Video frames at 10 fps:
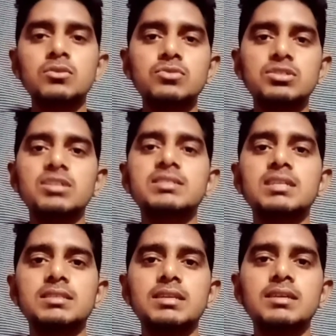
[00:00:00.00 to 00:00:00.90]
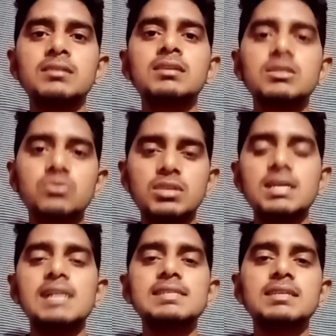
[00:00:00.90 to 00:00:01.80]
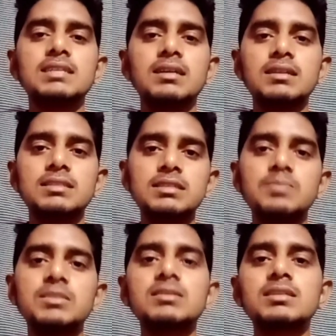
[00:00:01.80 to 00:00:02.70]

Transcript: कुछ कर सकते हैं इसको निकाल सकते हैं अगर इतनी हिम्मत